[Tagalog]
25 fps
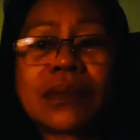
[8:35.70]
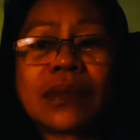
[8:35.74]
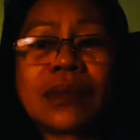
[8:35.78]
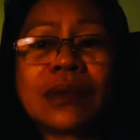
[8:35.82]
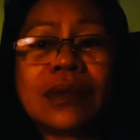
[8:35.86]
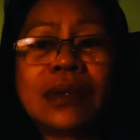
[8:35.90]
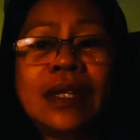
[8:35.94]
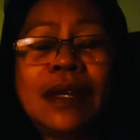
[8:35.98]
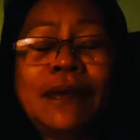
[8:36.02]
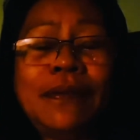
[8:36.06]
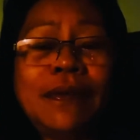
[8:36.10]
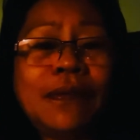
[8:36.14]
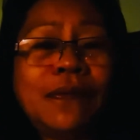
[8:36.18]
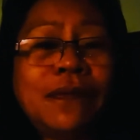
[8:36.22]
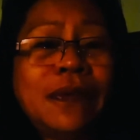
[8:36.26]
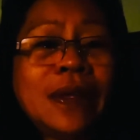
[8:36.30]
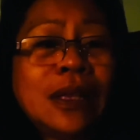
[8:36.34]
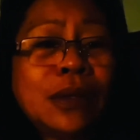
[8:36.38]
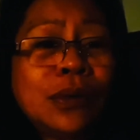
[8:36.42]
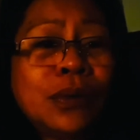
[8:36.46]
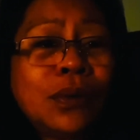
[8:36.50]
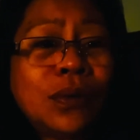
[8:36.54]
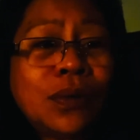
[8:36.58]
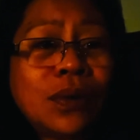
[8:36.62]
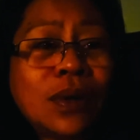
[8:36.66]
nafe-feel
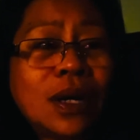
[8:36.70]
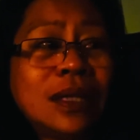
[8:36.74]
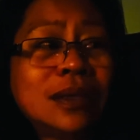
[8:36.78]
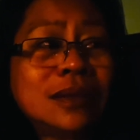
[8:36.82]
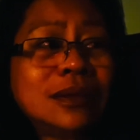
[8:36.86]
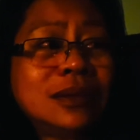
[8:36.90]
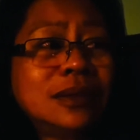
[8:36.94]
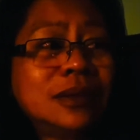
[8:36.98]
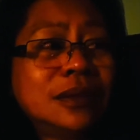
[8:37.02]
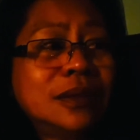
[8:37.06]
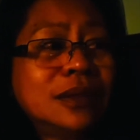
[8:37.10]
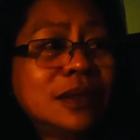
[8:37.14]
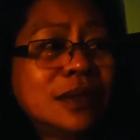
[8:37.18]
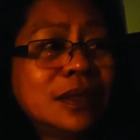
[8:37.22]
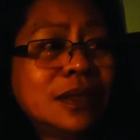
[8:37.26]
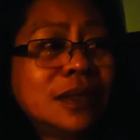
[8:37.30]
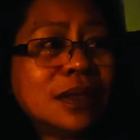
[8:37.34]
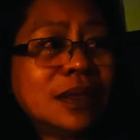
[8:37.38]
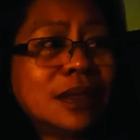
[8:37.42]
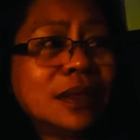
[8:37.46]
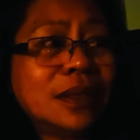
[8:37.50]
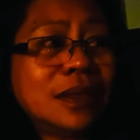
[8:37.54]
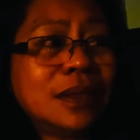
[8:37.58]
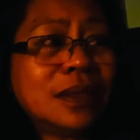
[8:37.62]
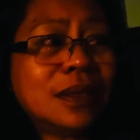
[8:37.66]
ko ang
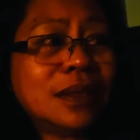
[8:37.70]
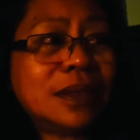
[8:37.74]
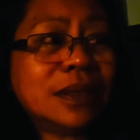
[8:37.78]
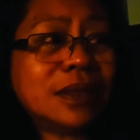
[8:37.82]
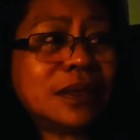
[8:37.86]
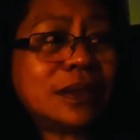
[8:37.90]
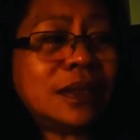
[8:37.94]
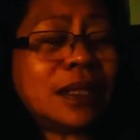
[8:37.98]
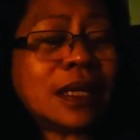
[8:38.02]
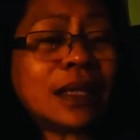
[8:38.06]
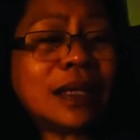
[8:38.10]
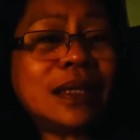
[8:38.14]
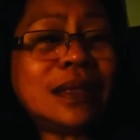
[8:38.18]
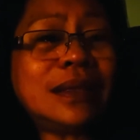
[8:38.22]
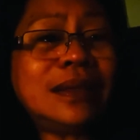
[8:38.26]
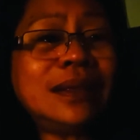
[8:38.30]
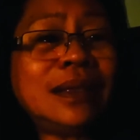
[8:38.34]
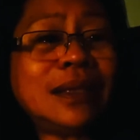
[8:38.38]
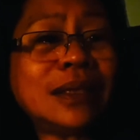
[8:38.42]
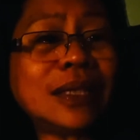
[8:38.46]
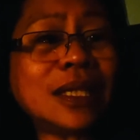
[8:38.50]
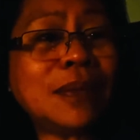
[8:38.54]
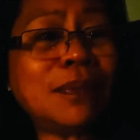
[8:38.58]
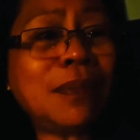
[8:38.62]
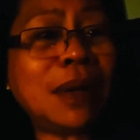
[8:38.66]
sakit
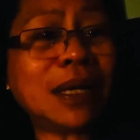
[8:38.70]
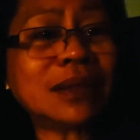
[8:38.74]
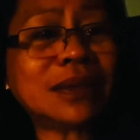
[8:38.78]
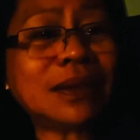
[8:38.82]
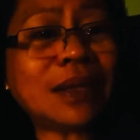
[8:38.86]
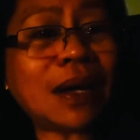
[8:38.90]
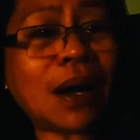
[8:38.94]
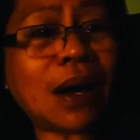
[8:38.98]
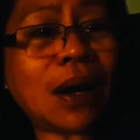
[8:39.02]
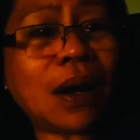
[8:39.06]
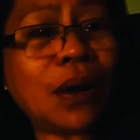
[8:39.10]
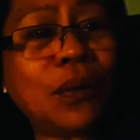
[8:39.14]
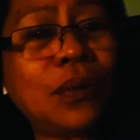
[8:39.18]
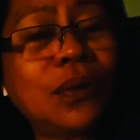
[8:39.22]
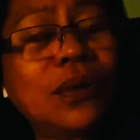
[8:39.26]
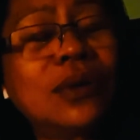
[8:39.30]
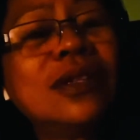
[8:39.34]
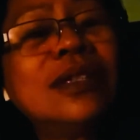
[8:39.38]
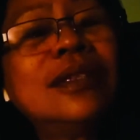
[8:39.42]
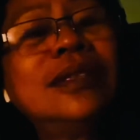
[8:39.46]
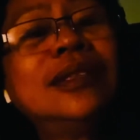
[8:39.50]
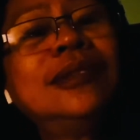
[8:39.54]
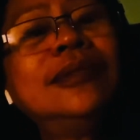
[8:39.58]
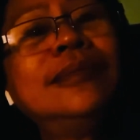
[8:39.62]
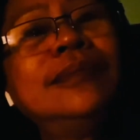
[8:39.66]
ng ibang tao
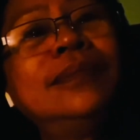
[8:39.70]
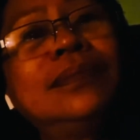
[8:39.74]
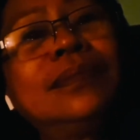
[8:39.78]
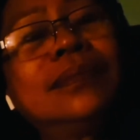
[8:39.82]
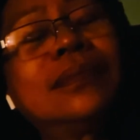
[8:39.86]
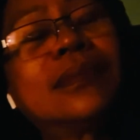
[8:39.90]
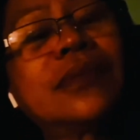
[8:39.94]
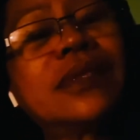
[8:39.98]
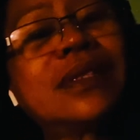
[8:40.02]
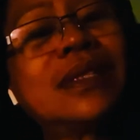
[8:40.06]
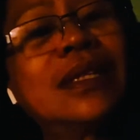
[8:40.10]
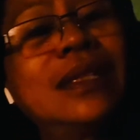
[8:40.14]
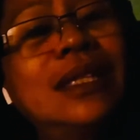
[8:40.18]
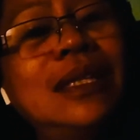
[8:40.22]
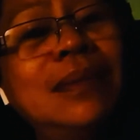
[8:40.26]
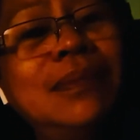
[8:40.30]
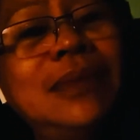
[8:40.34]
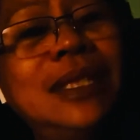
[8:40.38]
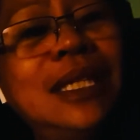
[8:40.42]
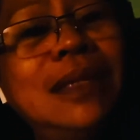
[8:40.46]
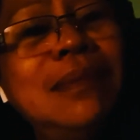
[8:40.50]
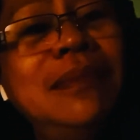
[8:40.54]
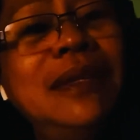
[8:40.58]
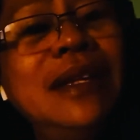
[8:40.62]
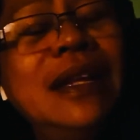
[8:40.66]
sa
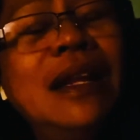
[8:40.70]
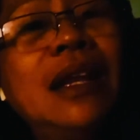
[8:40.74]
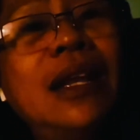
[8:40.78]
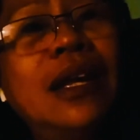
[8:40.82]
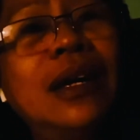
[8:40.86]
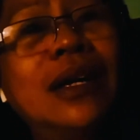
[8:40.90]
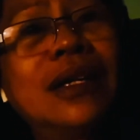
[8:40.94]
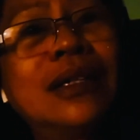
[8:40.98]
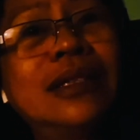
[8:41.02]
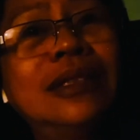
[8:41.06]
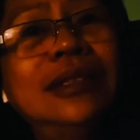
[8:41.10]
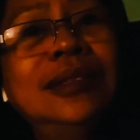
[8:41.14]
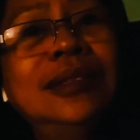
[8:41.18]
dibdib nila.